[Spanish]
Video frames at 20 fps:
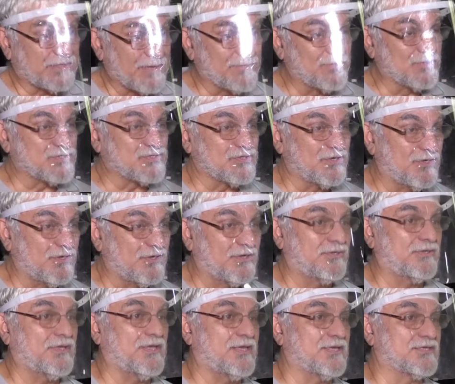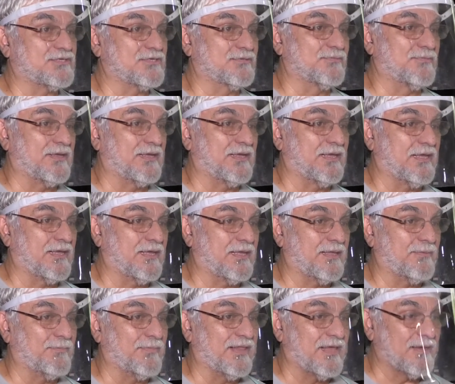estamos solos y eso
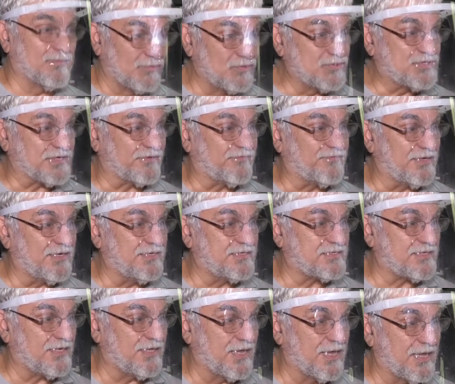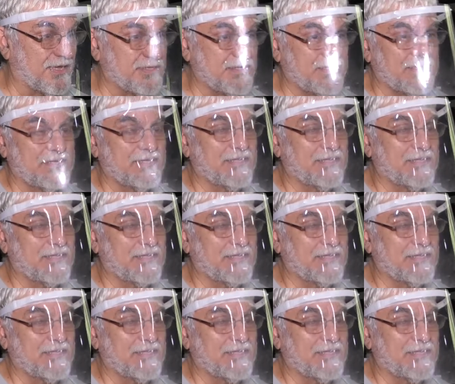me da mucha felicidad